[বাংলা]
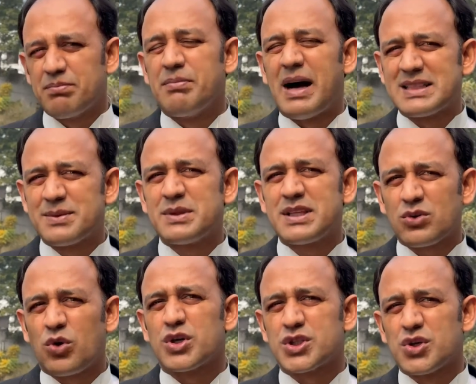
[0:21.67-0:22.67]
মাঝে মধ্যে
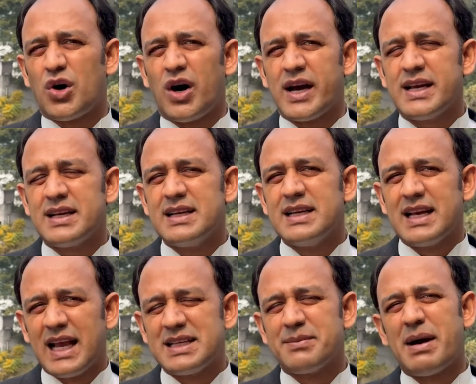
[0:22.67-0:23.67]
কষ্ট হয়
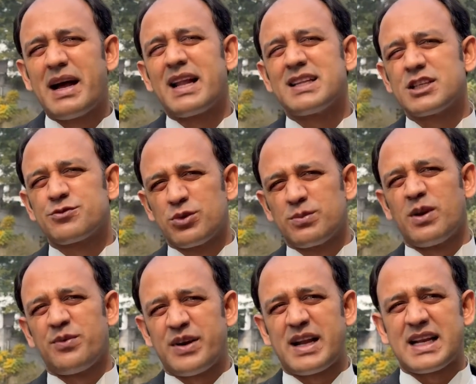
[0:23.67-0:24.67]
এই যে বাংলাদেশ
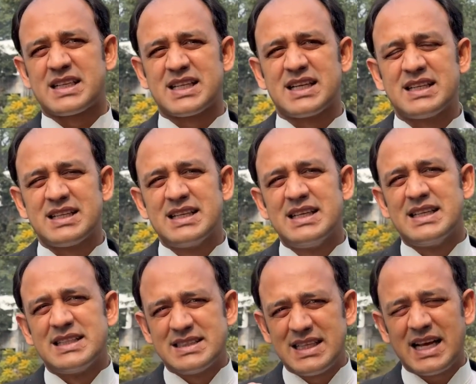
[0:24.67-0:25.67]
ফুটবল ফেডারেশন
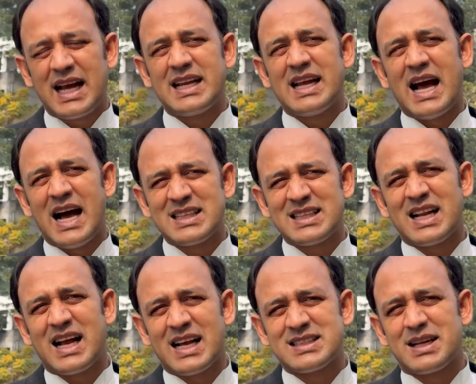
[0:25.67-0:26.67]
যেখানে হাজার
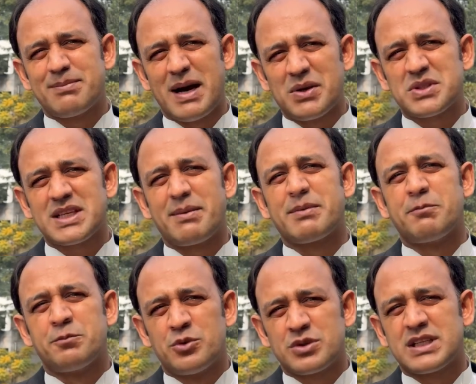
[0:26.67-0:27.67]
হাজার মানুষকে আমরা
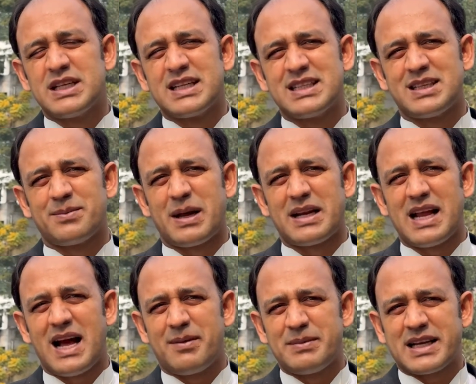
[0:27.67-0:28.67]
বুট কিনে দিতে পারি
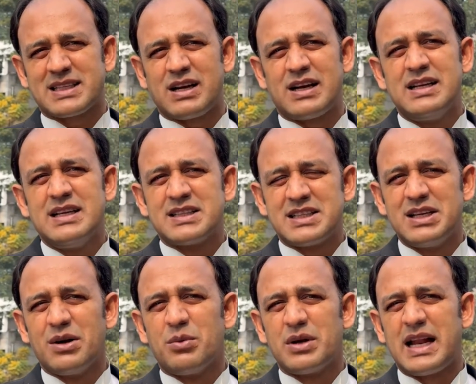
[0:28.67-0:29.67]
না আমি একটা
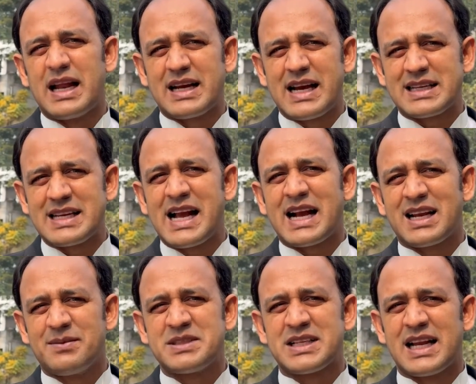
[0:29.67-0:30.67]
তৃণমূল এলাকায় একটা
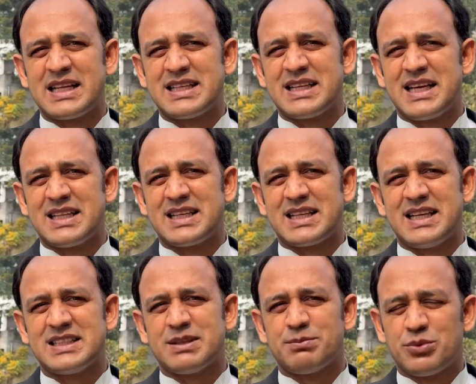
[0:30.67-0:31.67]
একাডেমি চালাইতে গিয়ে দেখি
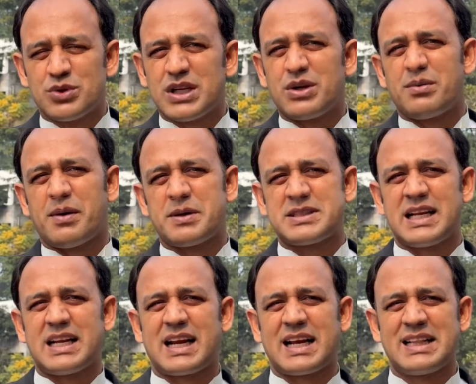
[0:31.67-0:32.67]
যে বুটের অভাবে
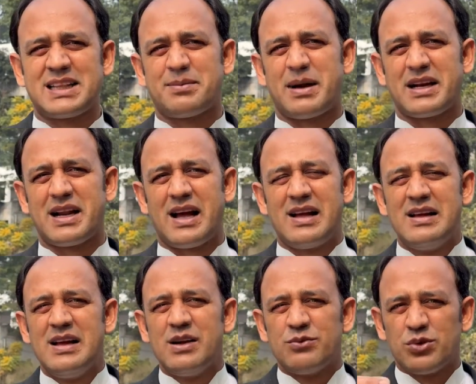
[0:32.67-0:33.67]
ছেলেরা খেলতে পারে না
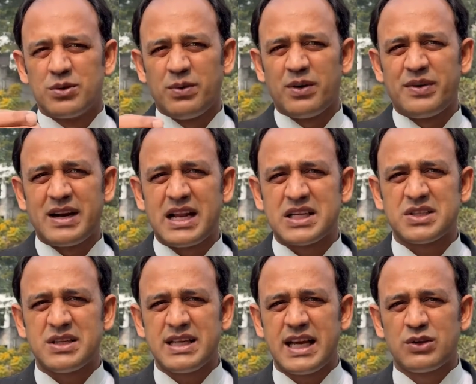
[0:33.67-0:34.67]
ফুটবল
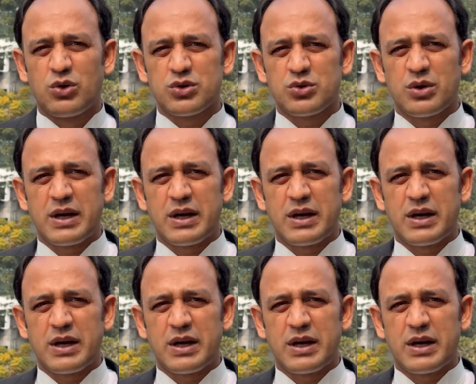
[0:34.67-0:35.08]
ফেডারেশন এই গত